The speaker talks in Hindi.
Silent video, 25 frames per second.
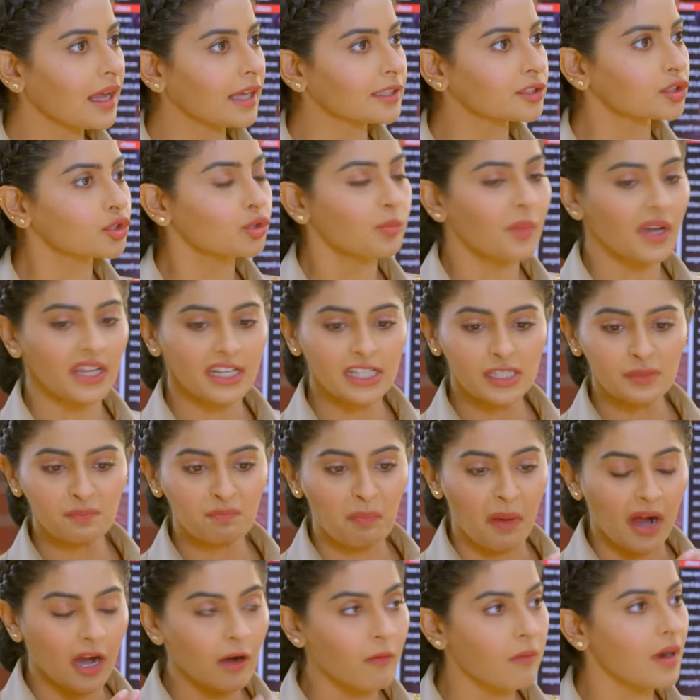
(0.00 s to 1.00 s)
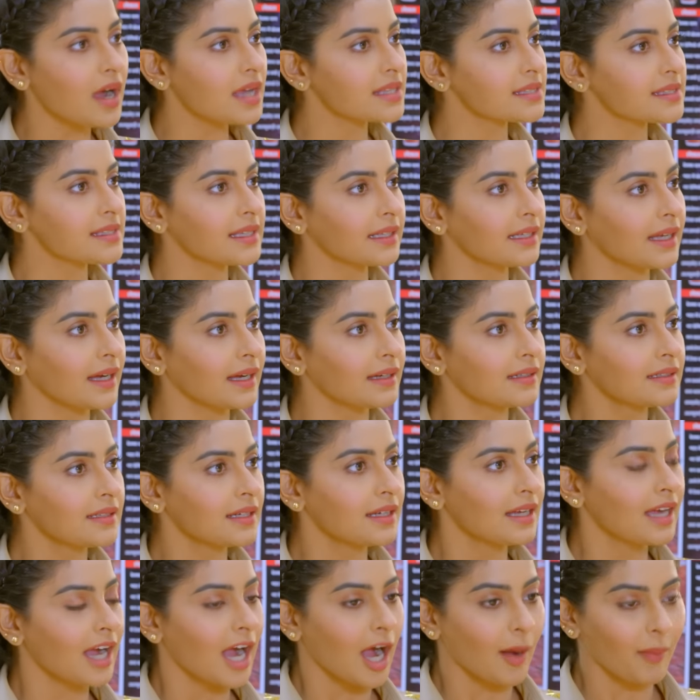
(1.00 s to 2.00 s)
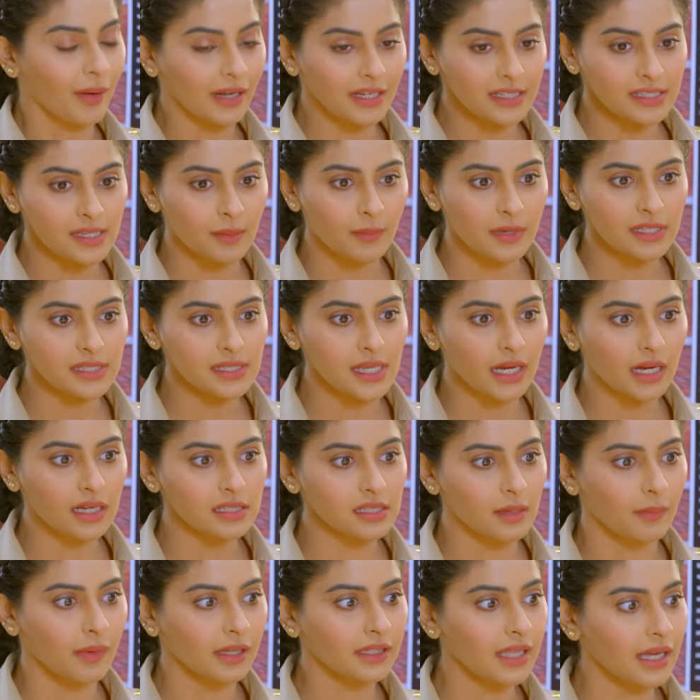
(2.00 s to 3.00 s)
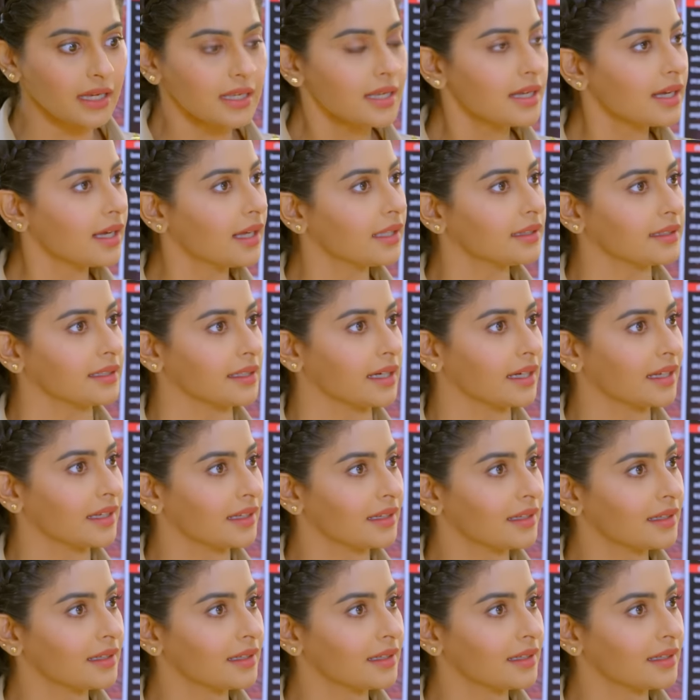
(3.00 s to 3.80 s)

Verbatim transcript: ऐसे तुम्हारी इस बकवास ने ना हमारी समस्या का समाधान निकाल दिया है